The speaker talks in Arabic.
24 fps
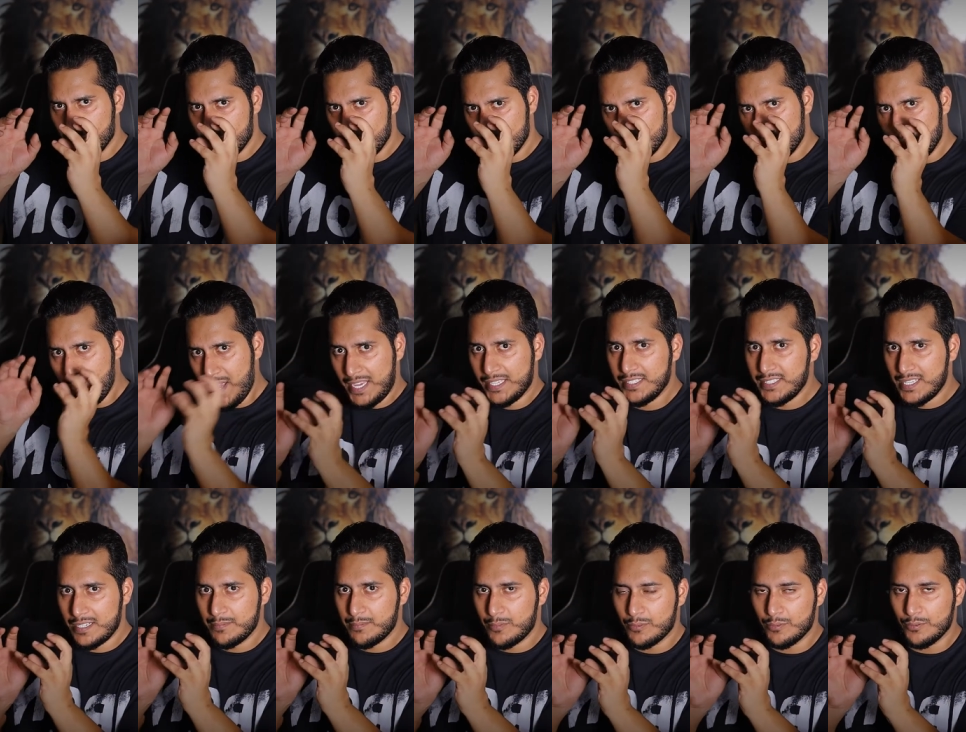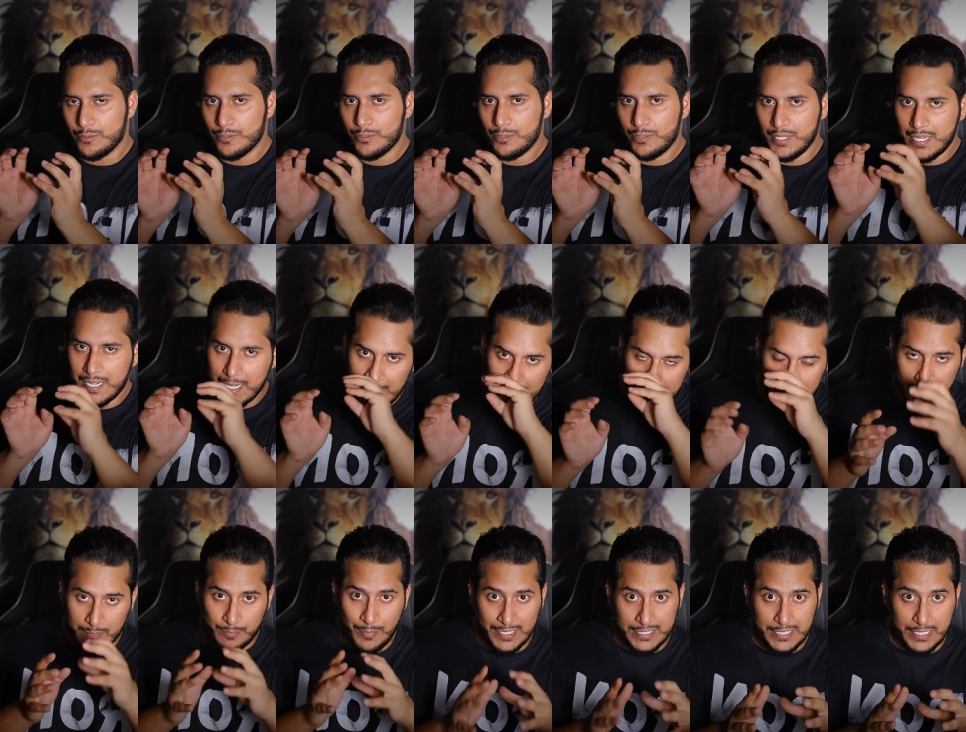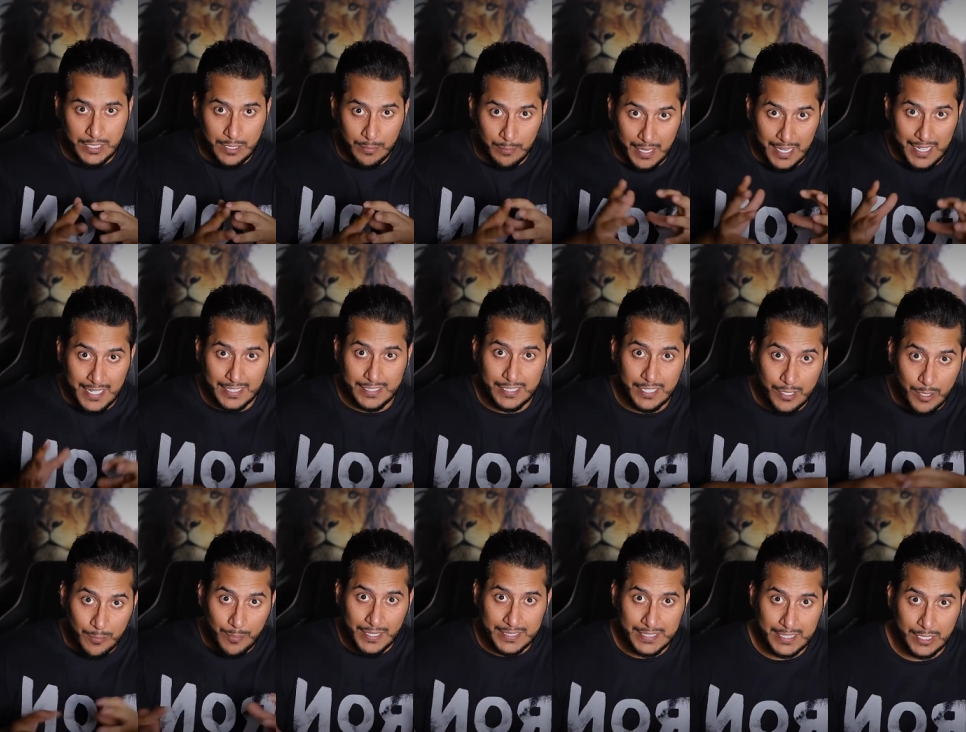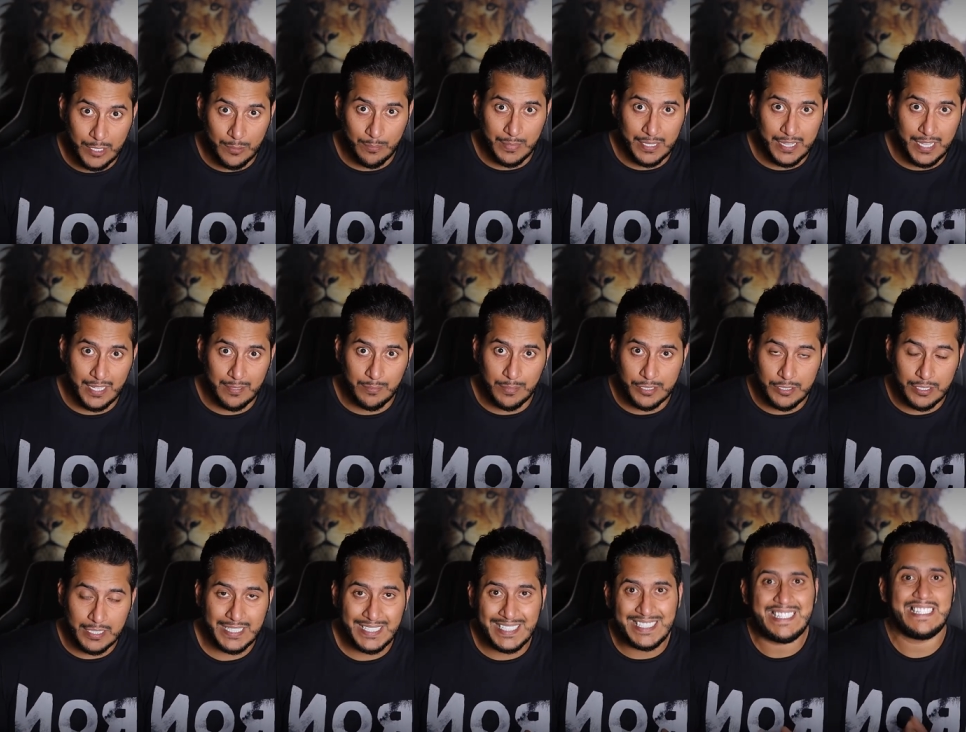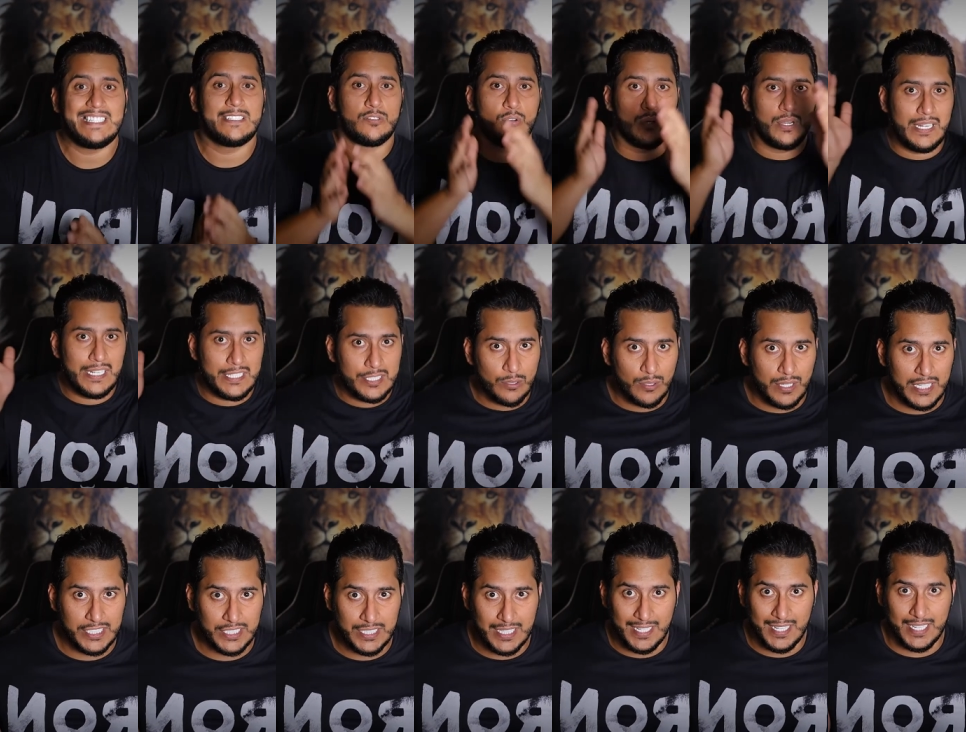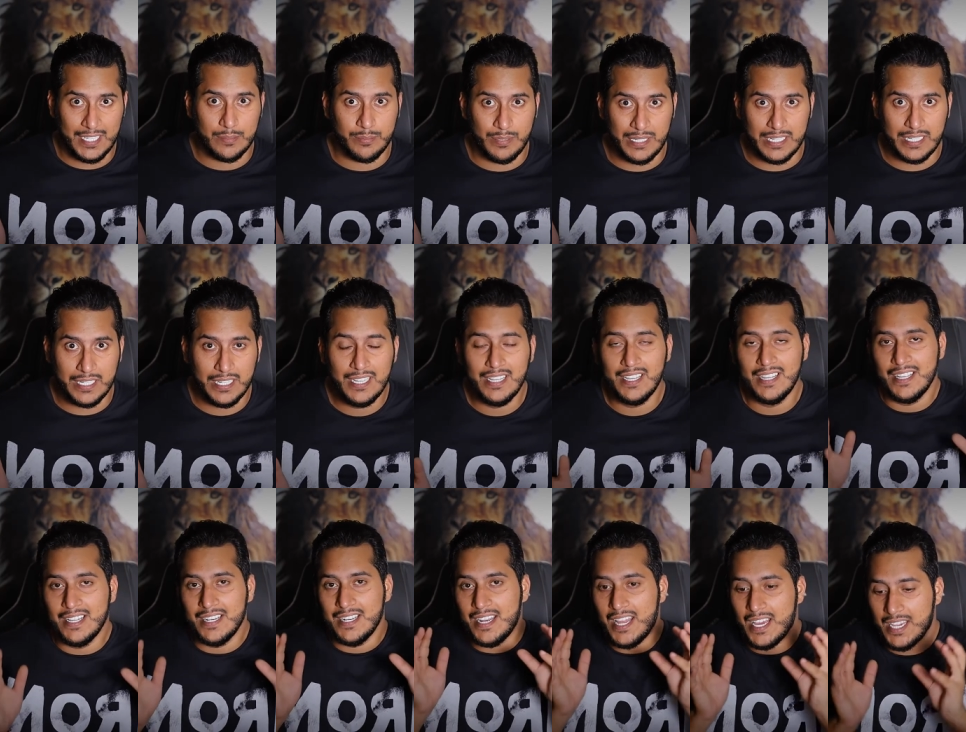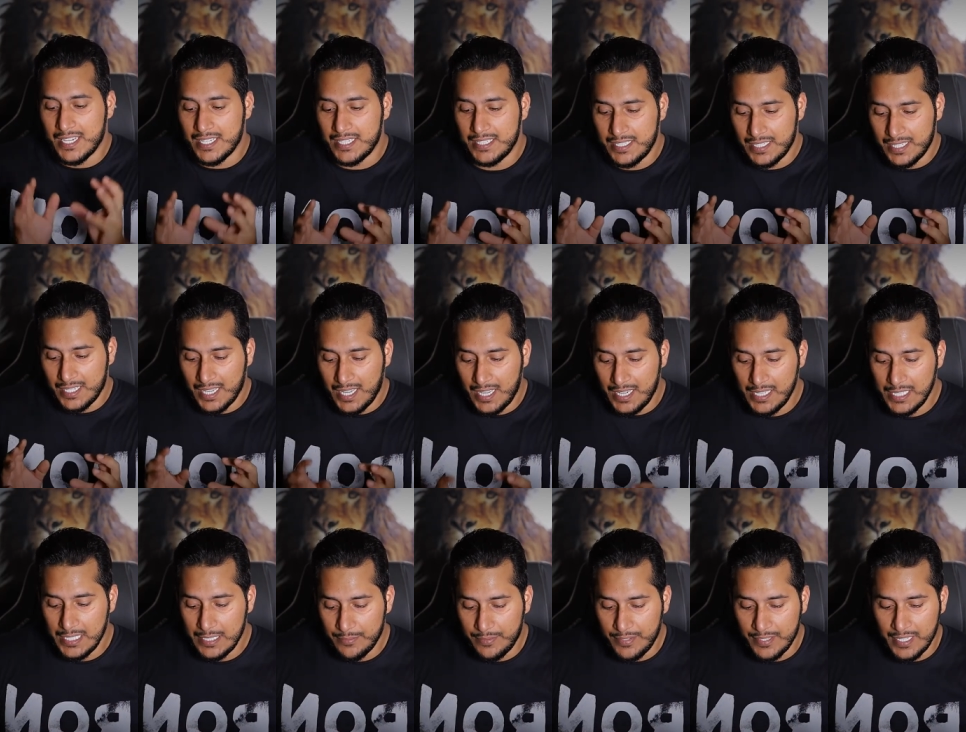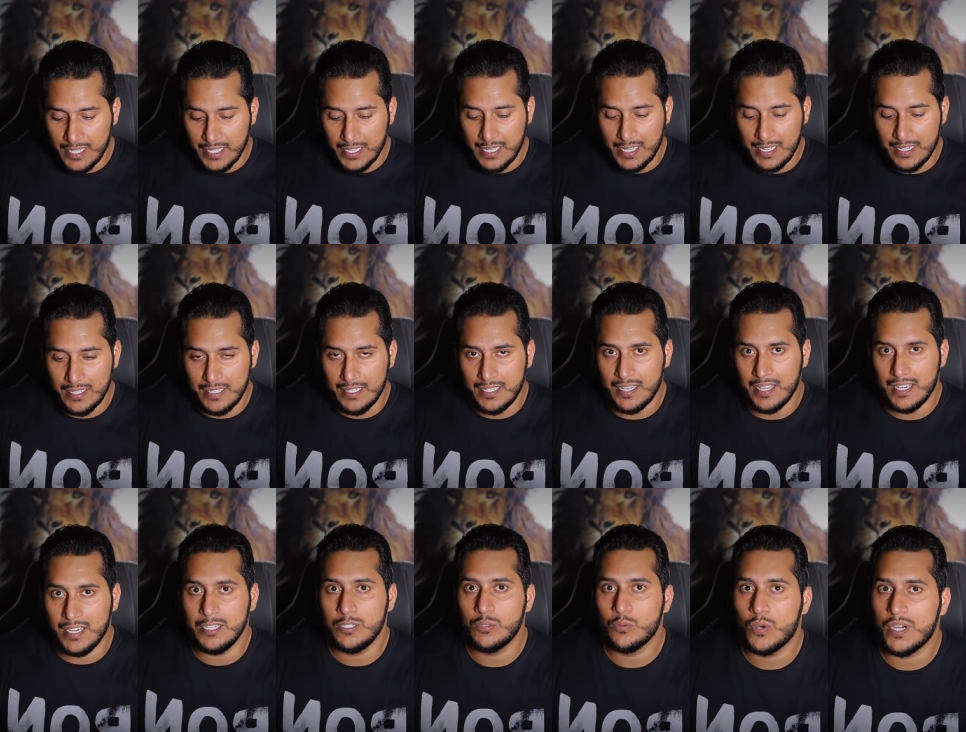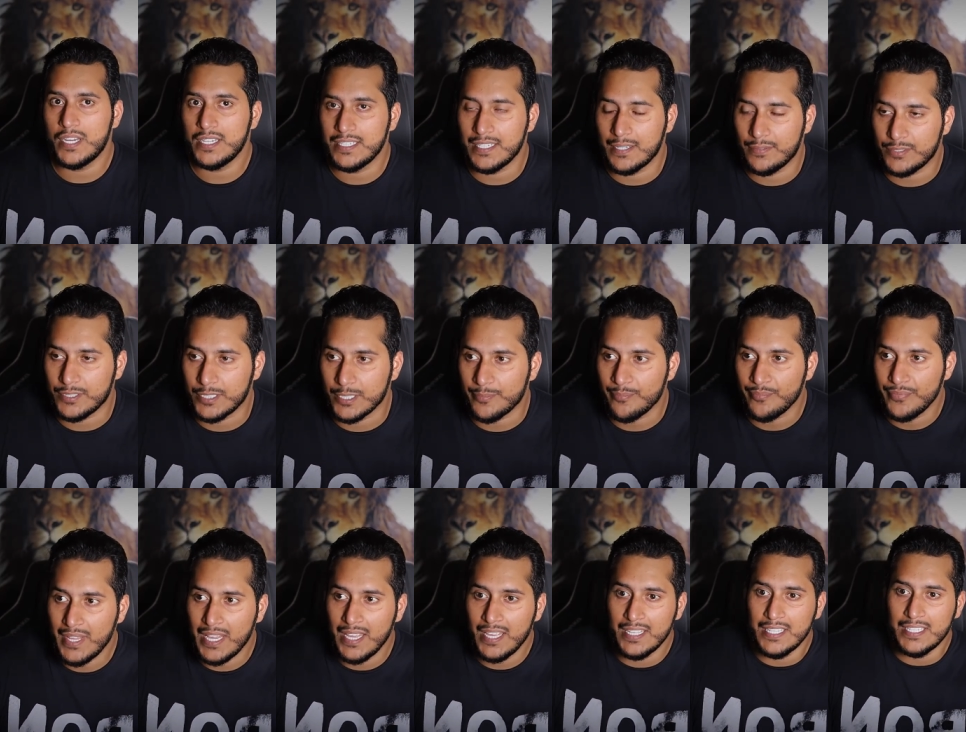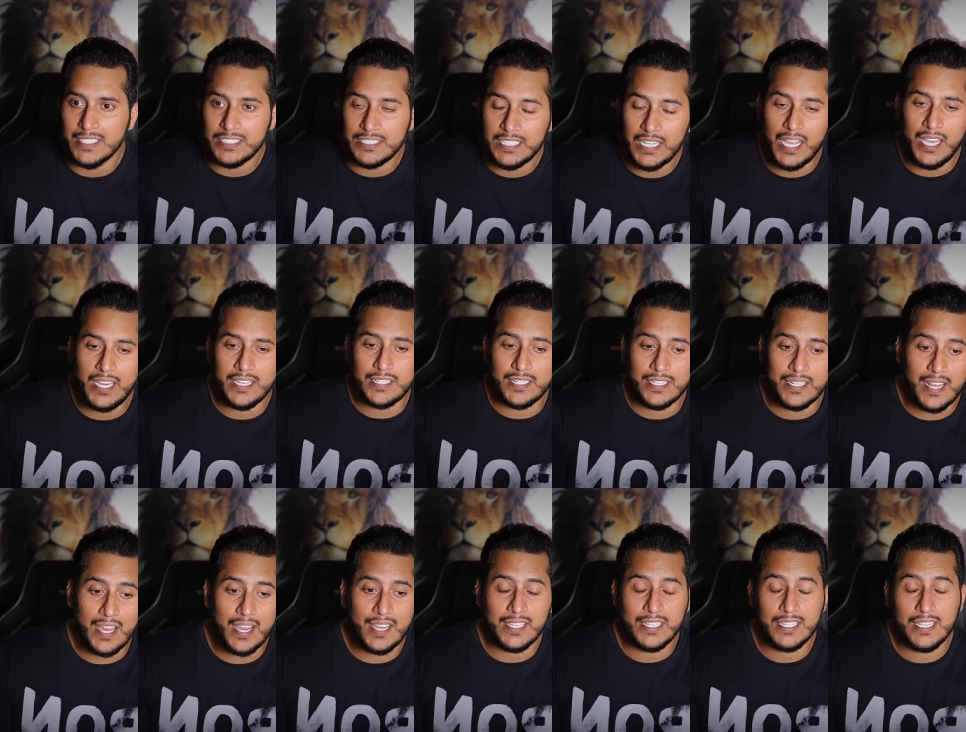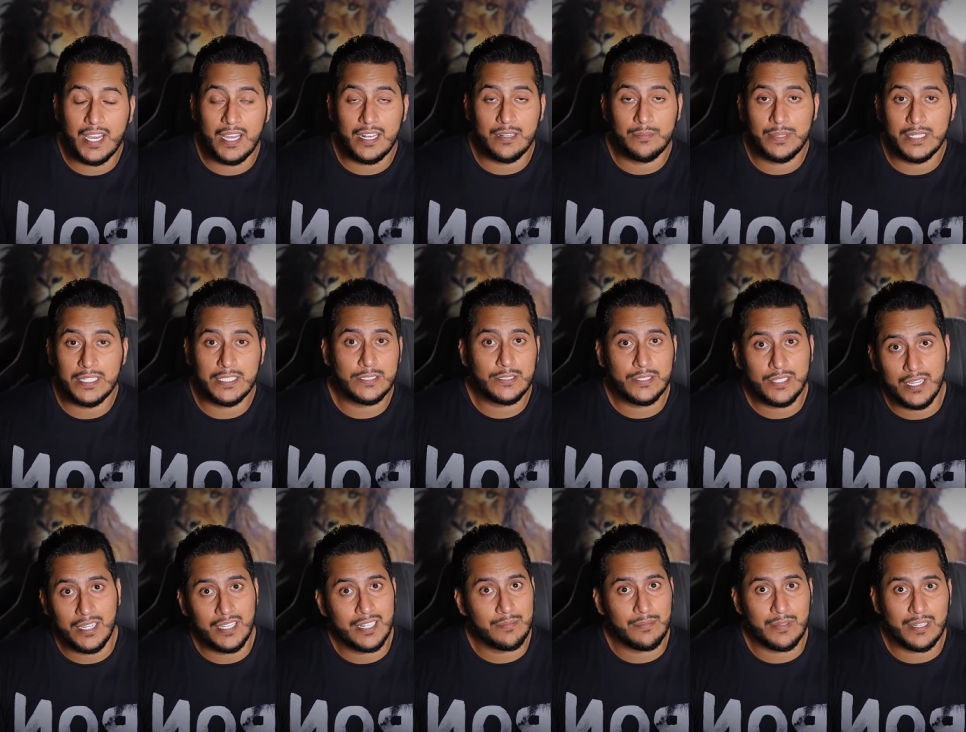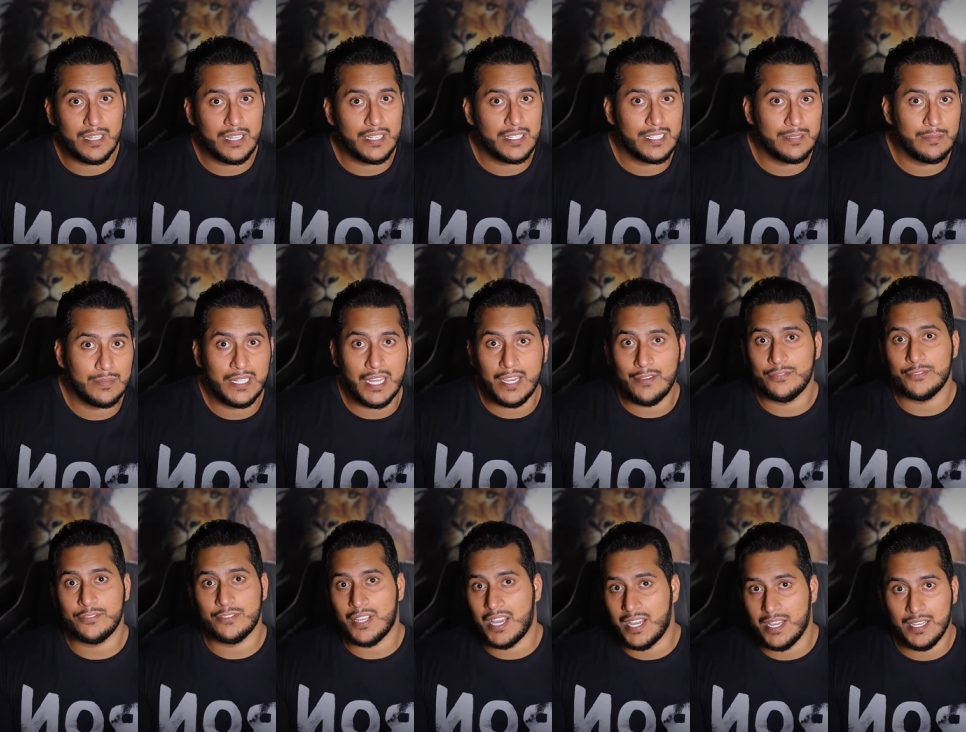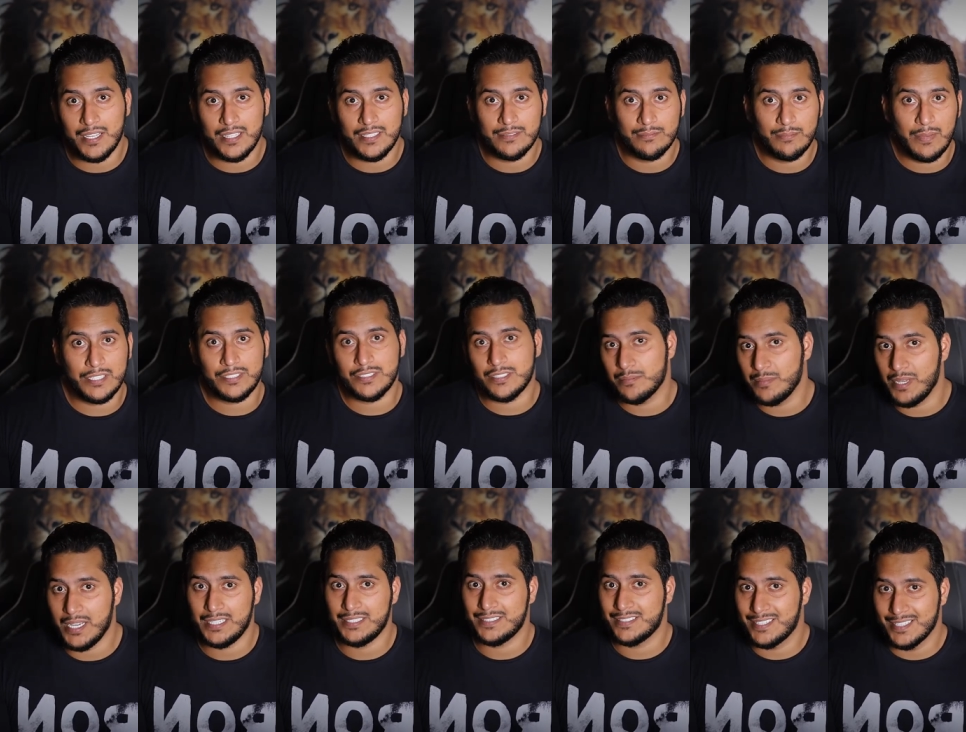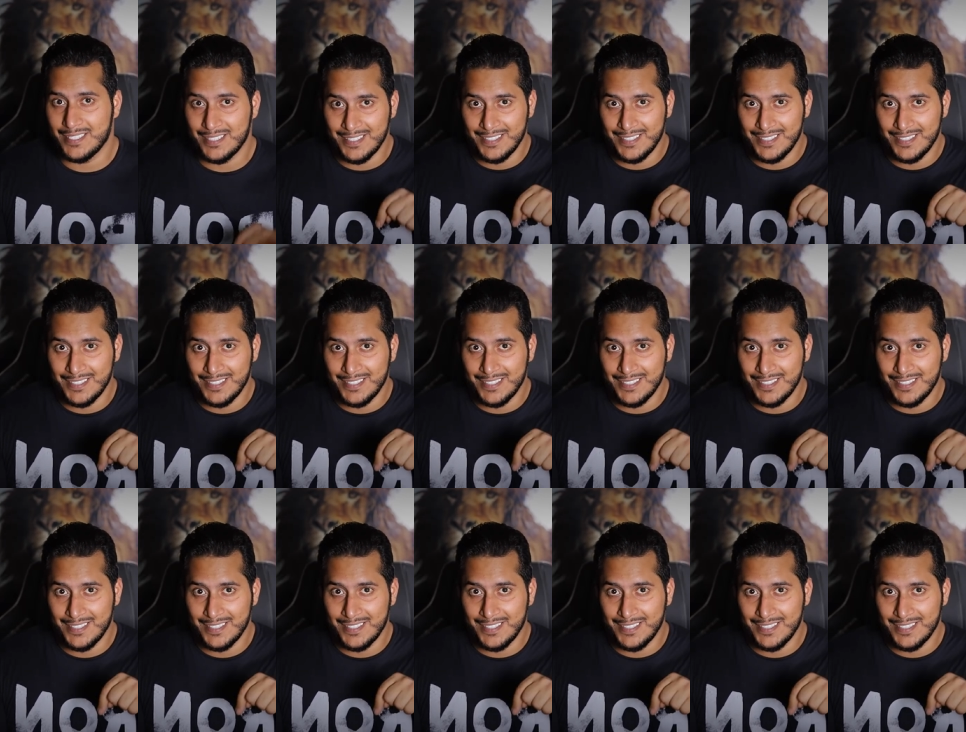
معنى الموضوع انا قلت لكم بعطيكم انا قلت لكم بعطيكم مثال بسيط قيسوا عليه انتم الاشياء الاكبر لكن خلني في العنوان نفسه شاعر عراقي قال بيت يعلم الله أنا من افصح ما سمعت